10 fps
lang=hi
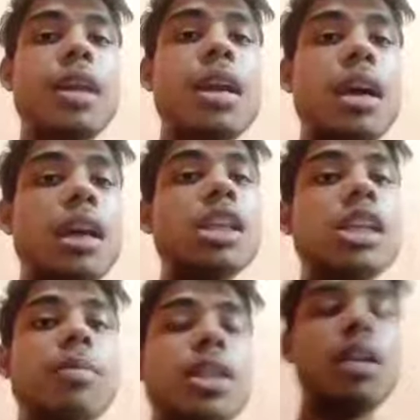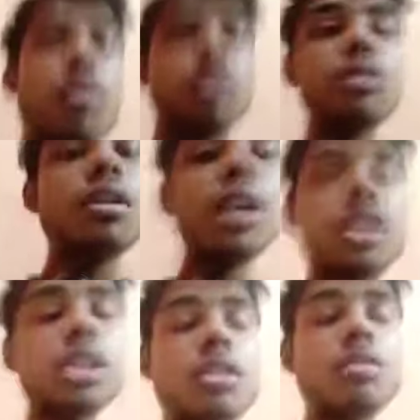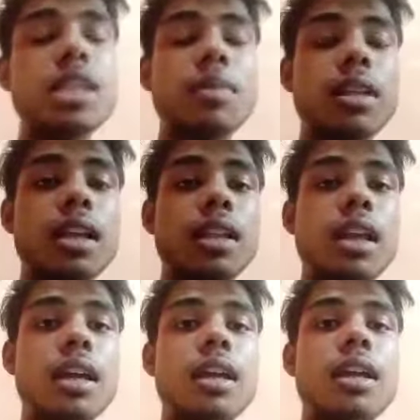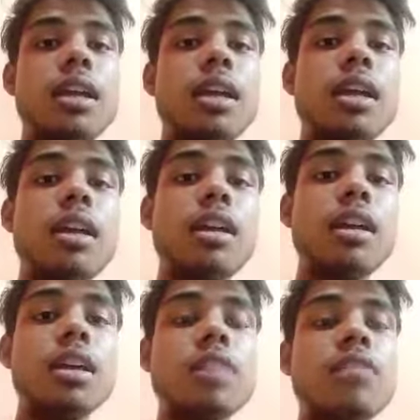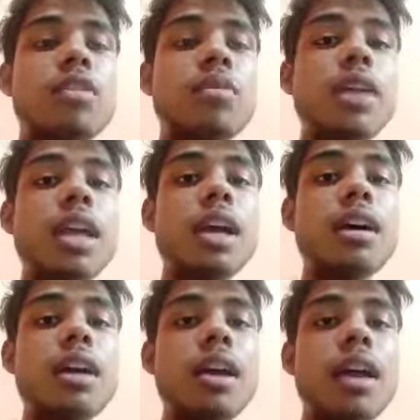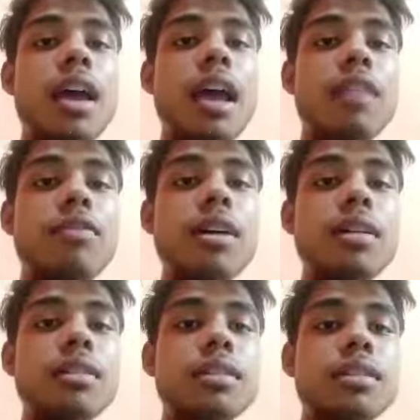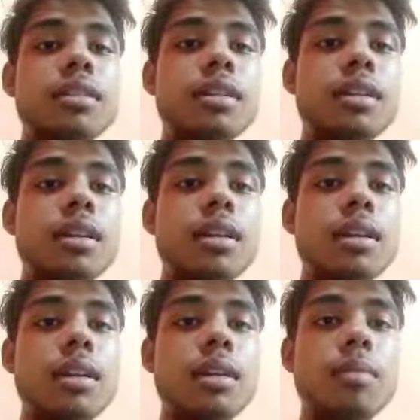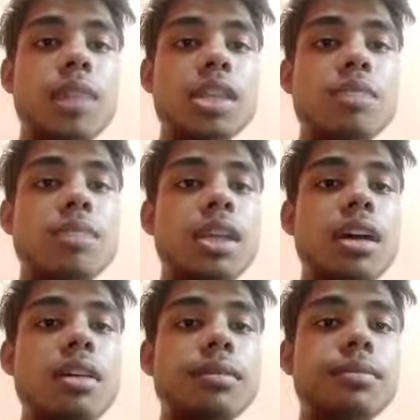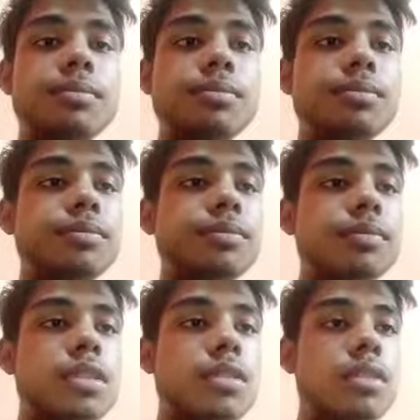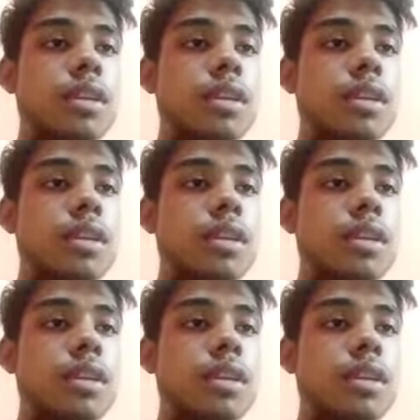रिलेशन बताना होता है तो रिलेशन देखो कैसे बताते हैं इसका फॉर्मूला ये हैगा एल्फा प्लस बीटा सॉरी